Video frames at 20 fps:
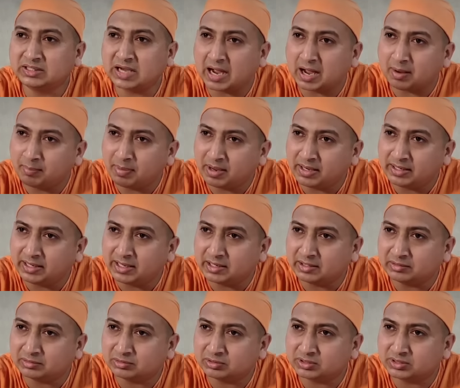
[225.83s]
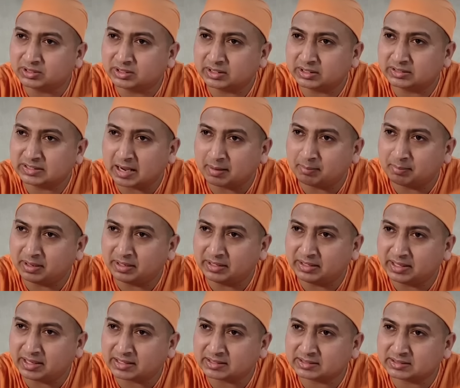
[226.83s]
যা বেরিয়ে উঠছে যা
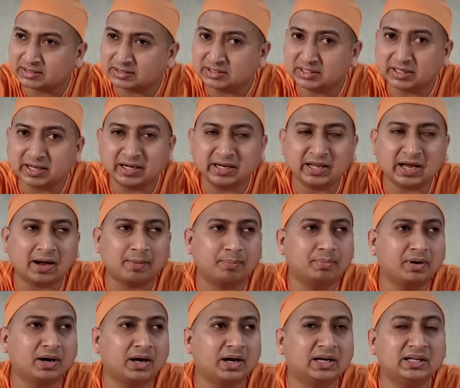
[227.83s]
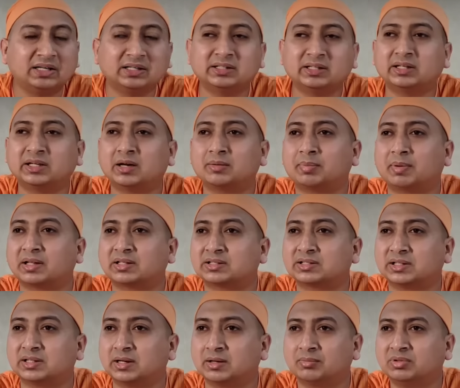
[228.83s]
বেরিয়ে আসছে সেখানে আপনারা নিজেদেরকে আর
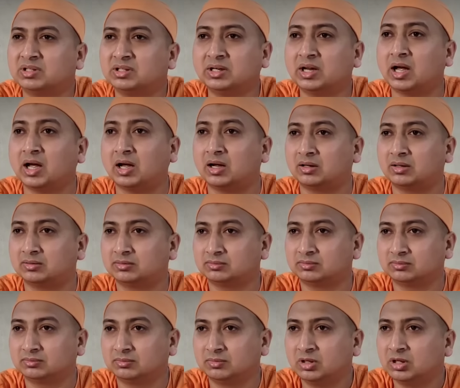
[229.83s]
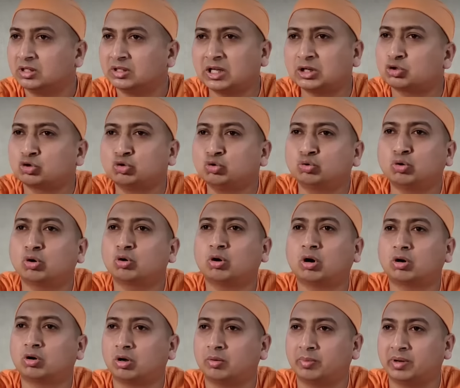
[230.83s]
পাচ্ছেন না বলছে না তা
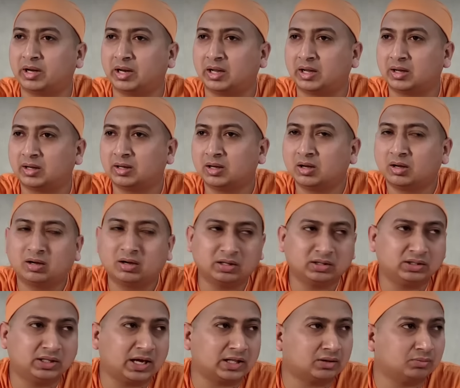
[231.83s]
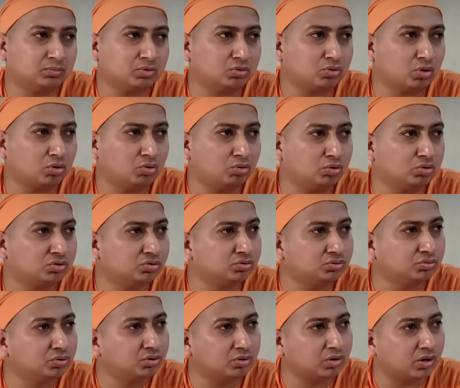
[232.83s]
সুখকর হবে না অধ্যাত্ম কখনো
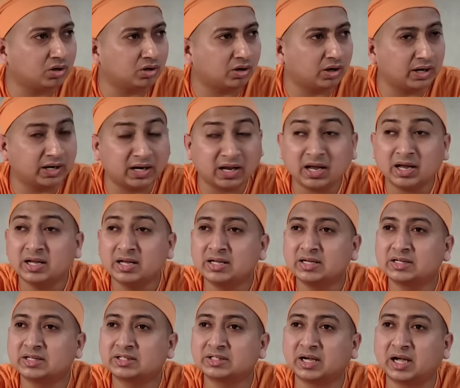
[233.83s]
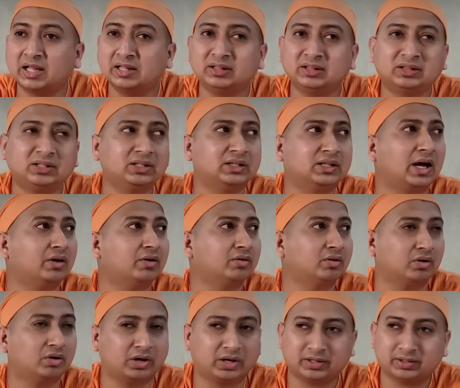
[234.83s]
সুখকর হয় না
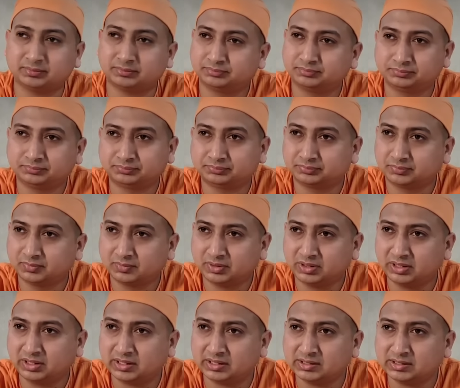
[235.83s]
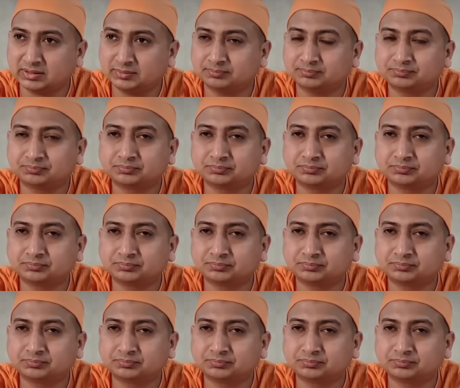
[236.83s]
শান্তিদায়ক হয় ঠিক আছে